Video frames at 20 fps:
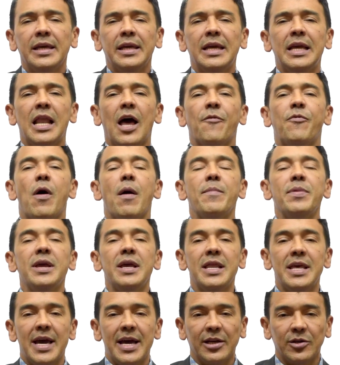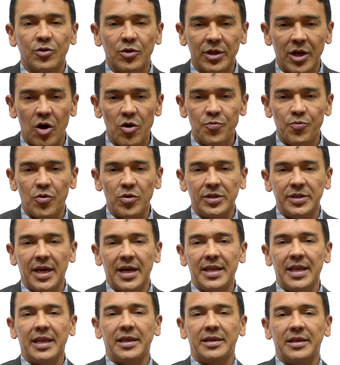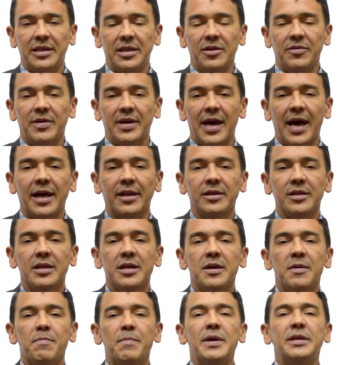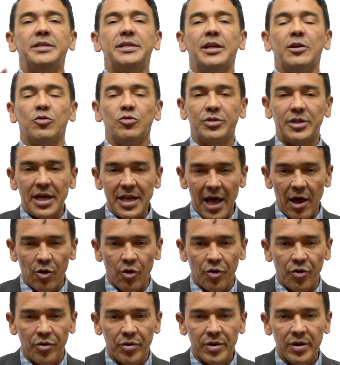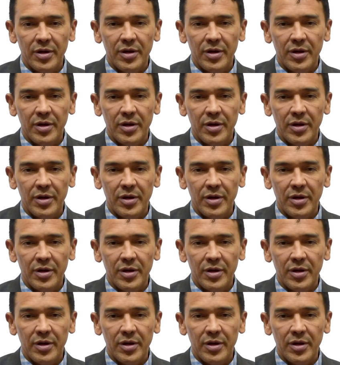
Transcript: y la familia de soldados y policías en actividad me hicieron senador.